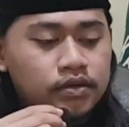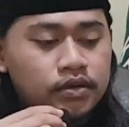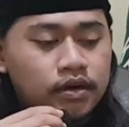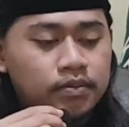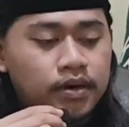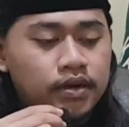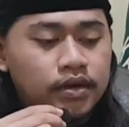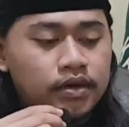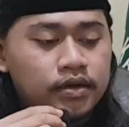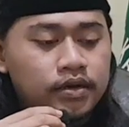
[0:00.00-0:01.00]
yang
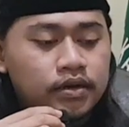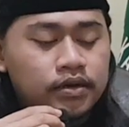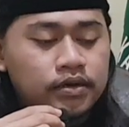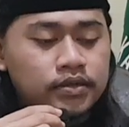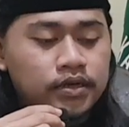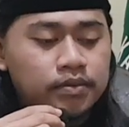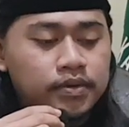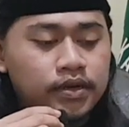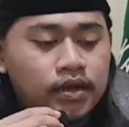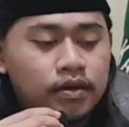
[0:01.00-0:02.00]
mana saya
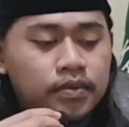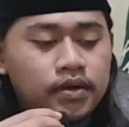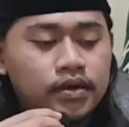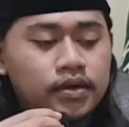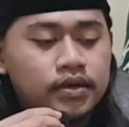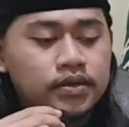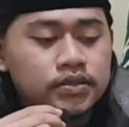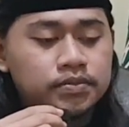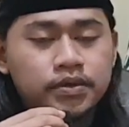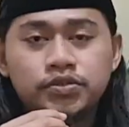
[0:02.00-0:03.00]
beri nama
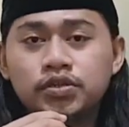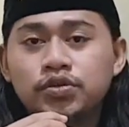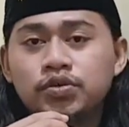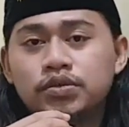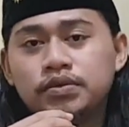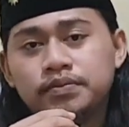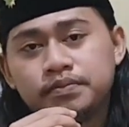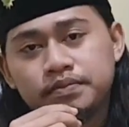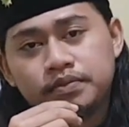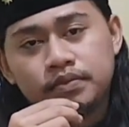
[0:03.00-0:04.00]
Special Note.
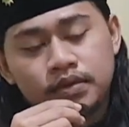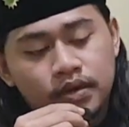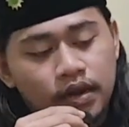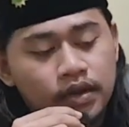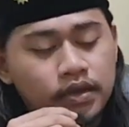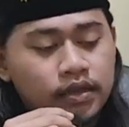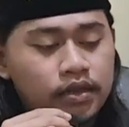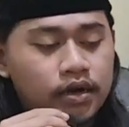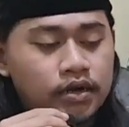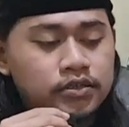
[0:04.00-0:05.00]
Kali ini
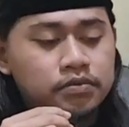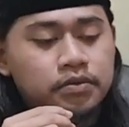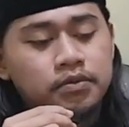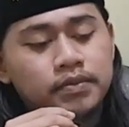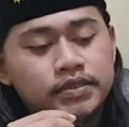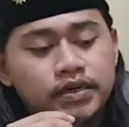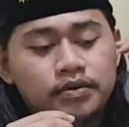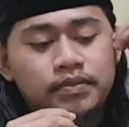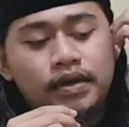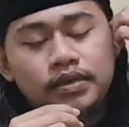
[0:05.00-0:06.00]
kita akan coba membaca
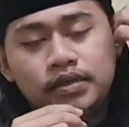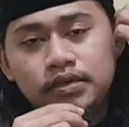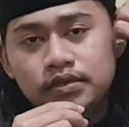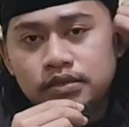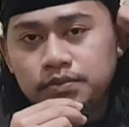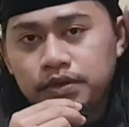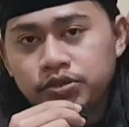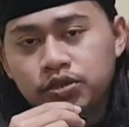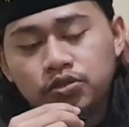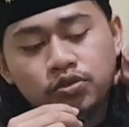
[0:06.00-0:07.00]
kembali
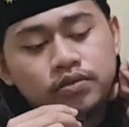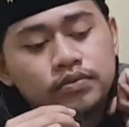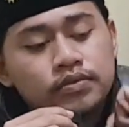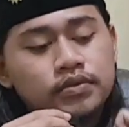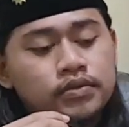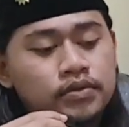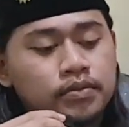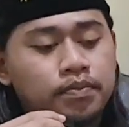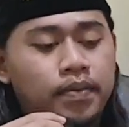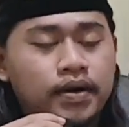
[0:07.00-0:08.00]
Special Note
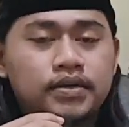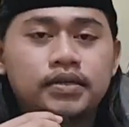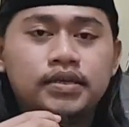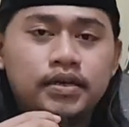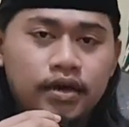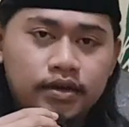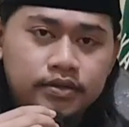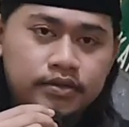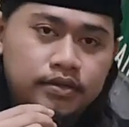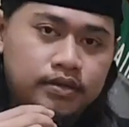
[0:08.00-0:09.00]
part ketiga